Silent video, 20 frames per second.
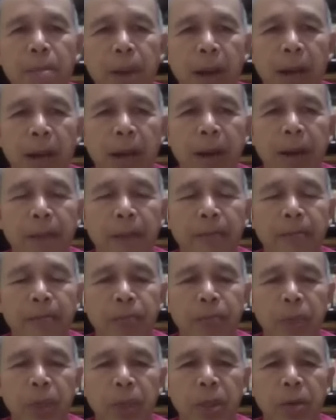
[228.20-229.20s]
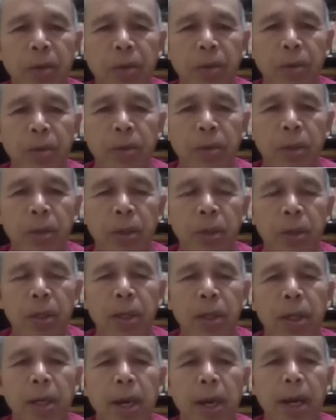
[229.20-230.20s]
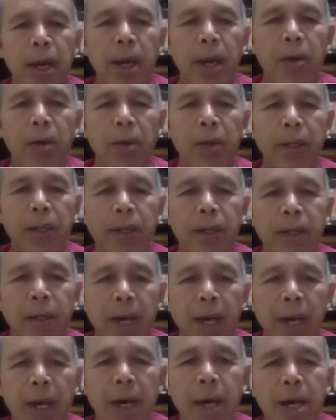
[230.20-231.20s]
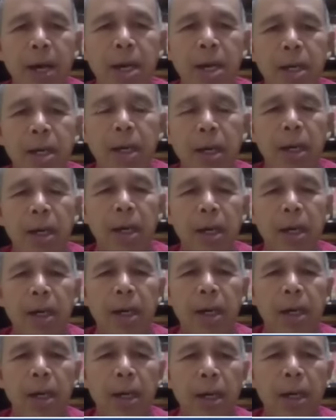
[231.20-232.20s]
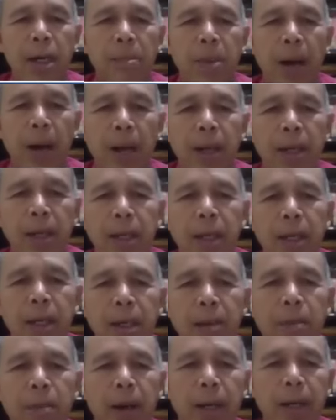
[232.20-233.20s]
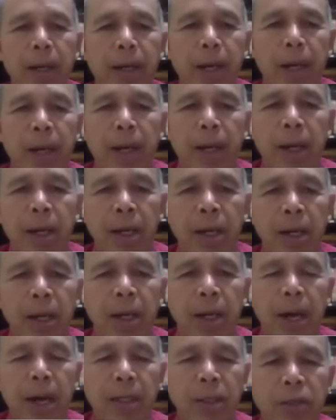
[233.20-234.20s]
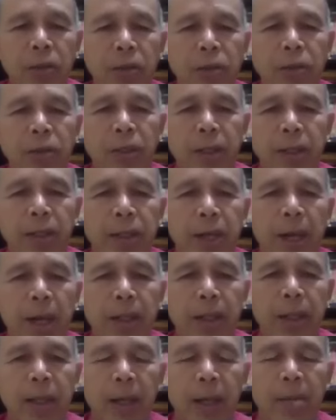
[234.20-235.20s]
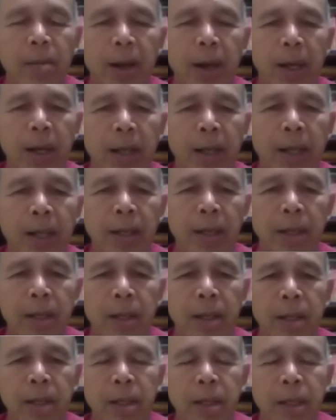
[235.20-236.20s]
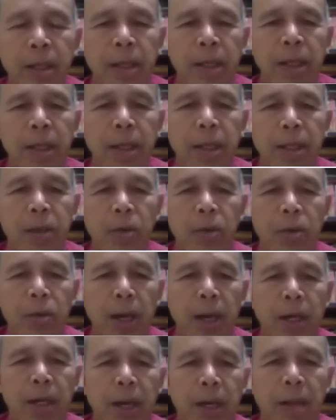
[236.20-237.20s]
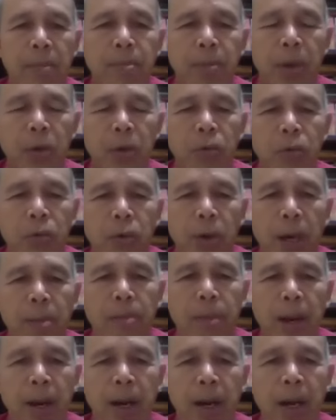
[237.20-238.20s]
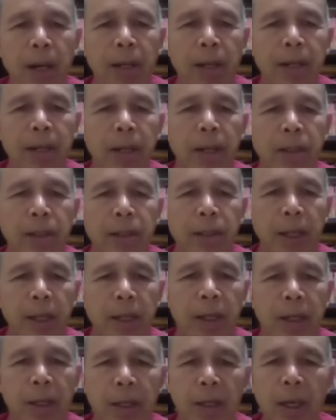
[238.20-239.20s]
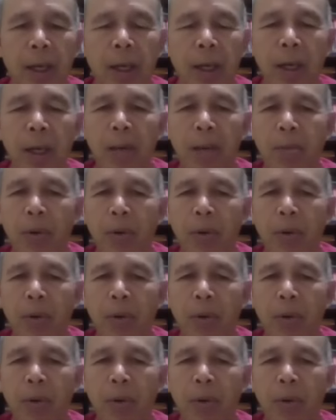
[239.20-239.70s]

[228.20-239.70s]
apa. Gitu. Nah, kalau kita uh, kembali kepada kasus di teater kemarin, itu kan dari penuturan Pak Dirjen uh,